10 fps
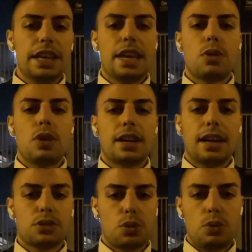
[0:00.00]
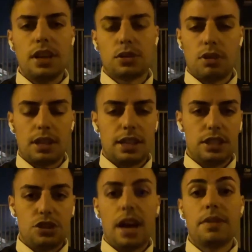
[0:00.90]
In quel caso qui la squadra di
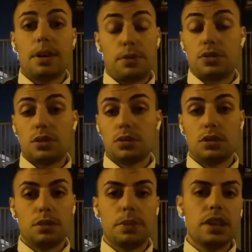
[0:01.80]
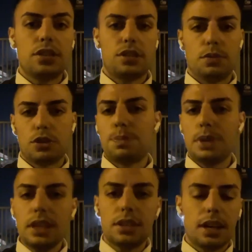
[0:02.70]
Xavi ha approcciato benissimo,
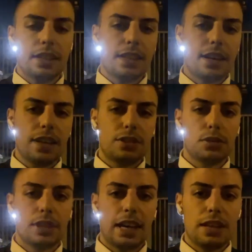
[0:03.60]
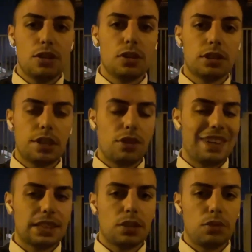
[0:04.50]
spinta del resto dagli oltre
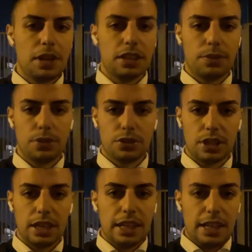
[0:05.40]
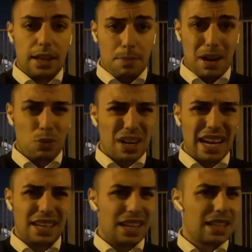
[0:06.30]
92.000 tifosi
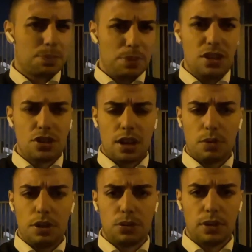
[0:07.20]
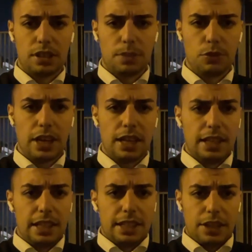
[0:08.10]
blaugrana a spingere qui sulle tribune
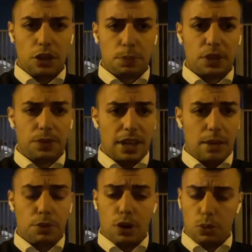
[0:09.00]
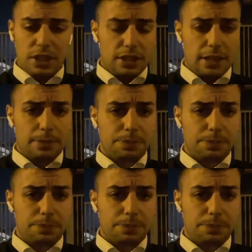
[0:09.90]
dello Spotify Camp Nou. L'Inter